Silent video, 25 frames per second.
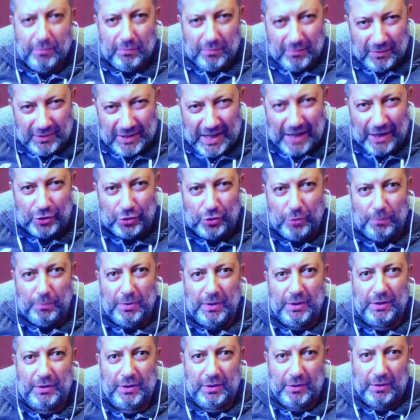так,
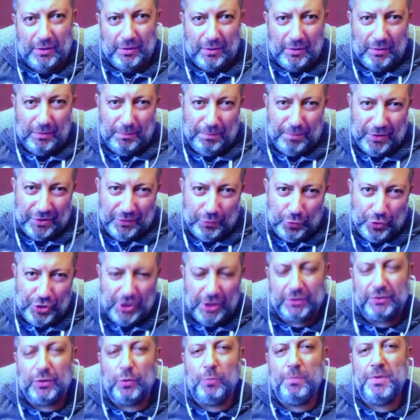чтобы это
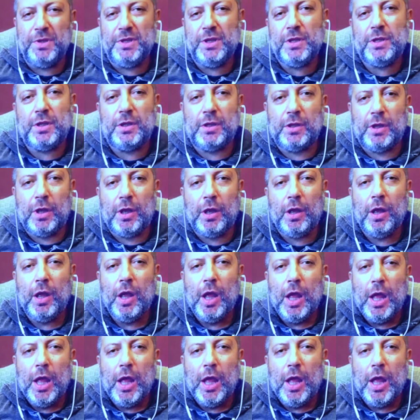прозвучало убедительно.